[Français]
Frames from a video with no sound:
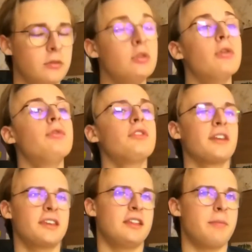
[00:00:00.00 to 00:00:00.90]
Ne vous
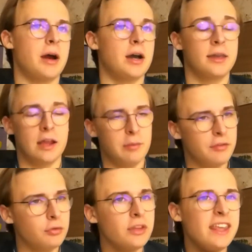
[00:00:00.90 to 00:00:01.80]
inquiétez pas,
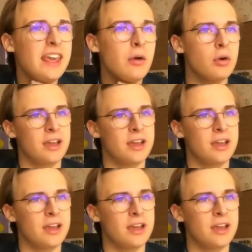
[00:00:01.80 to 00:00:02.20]
calmez-vous, n'ayez aucun